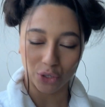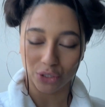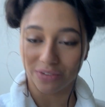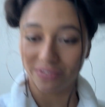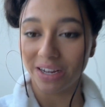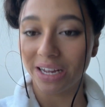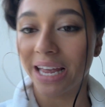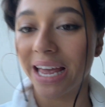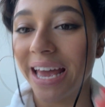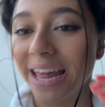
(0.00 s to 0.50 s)
Eu
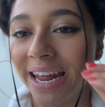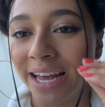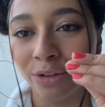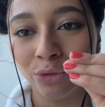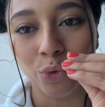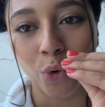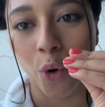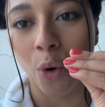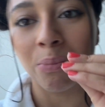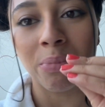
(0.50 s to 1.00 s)
tava
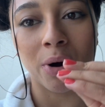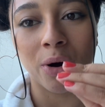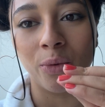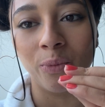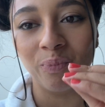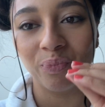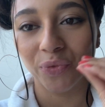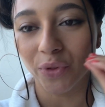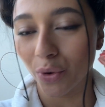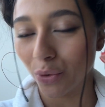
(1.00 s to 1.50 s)
querendo o roupão,
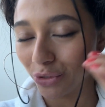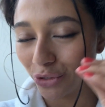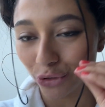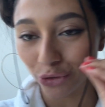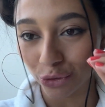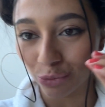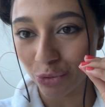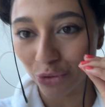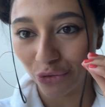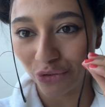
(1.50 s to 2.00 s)
então assim,
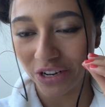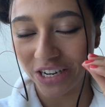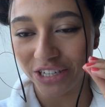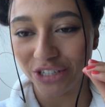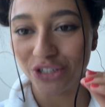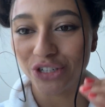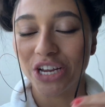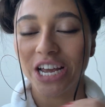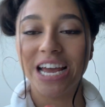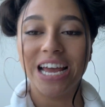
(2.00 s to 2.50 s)
eu tô muito
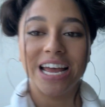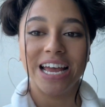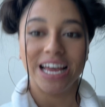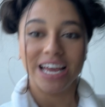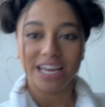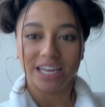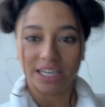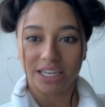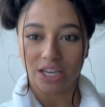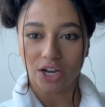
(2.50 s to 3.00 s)
feliz.
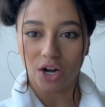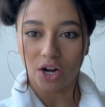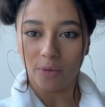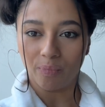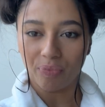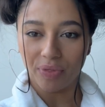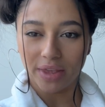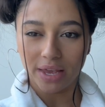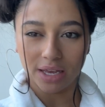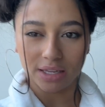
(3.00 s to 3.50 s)
E ó,
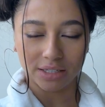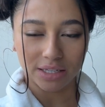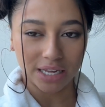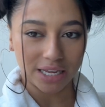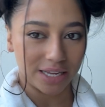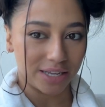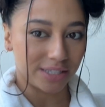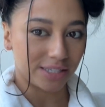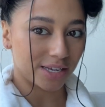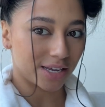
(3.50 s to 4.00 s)

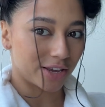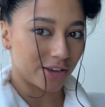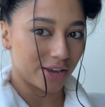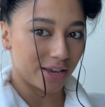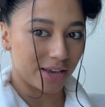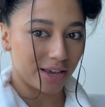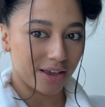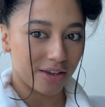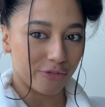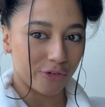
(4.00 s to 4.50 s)
esse
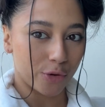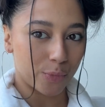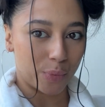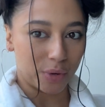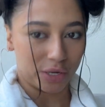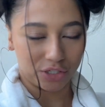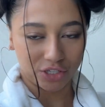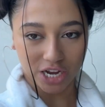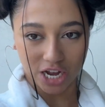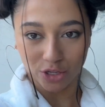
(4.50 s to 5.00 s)
aqui foi um
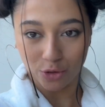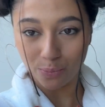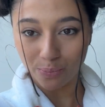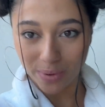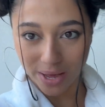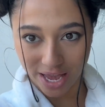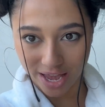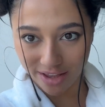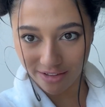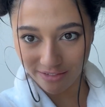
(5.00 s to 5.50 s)
penteado
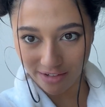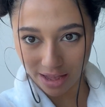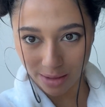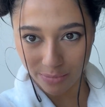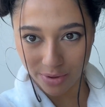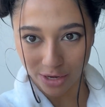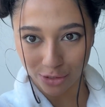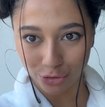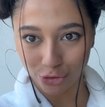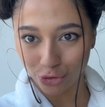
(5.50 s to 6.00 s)
bem
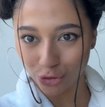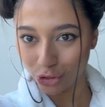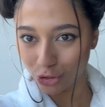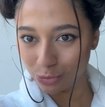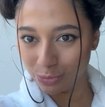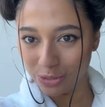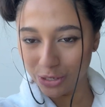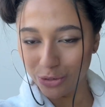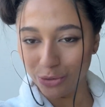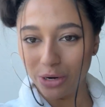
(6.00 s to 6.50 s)
vibe anos
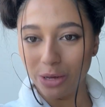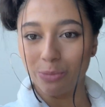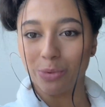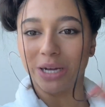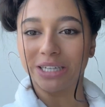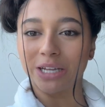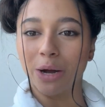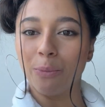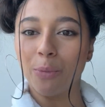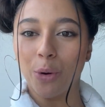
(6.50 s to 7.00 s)
2000,
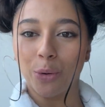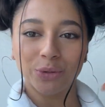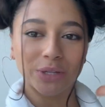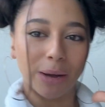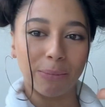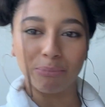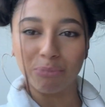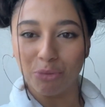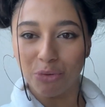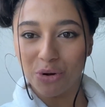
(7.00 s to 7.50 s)
lembrou até um pouco
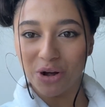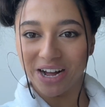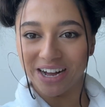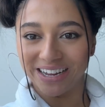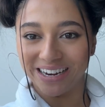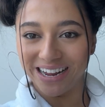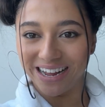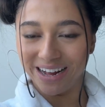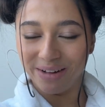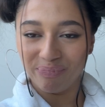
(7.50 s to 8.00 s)
da
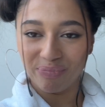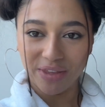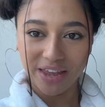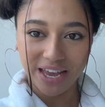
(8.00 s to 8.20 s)
Puca, né?